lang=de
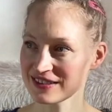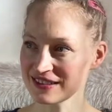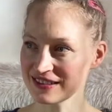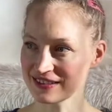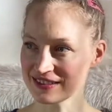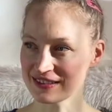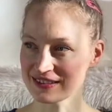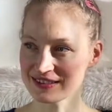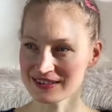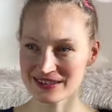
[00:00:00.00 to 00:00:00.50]

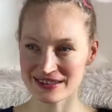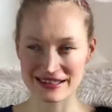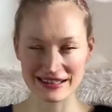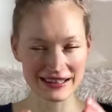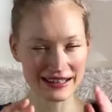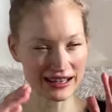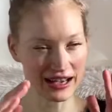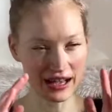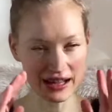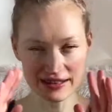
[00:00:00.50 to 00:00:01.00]
dieses
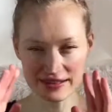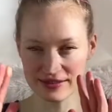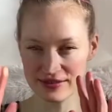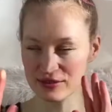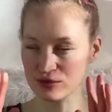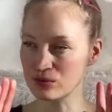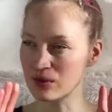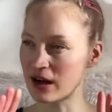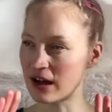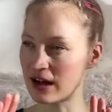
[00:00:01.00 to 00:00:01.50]
ganz
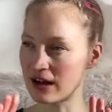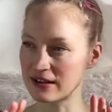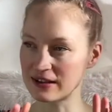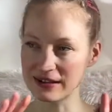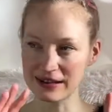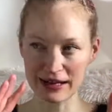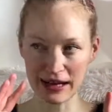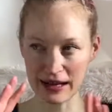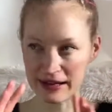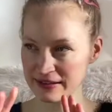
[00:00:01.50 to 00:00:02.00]
duale,
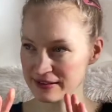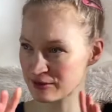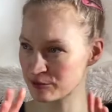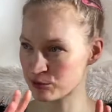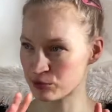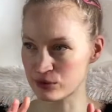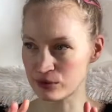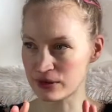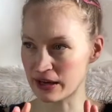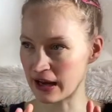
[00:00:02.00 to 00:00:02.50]
ganz
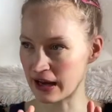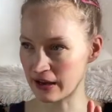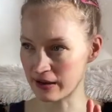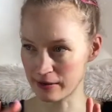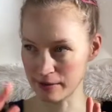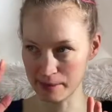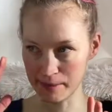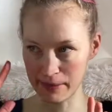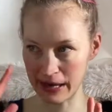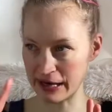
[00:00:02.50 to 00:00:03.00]

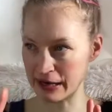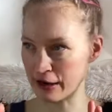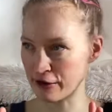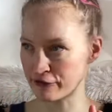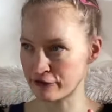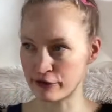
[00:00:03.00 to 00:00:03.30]
polare Männer,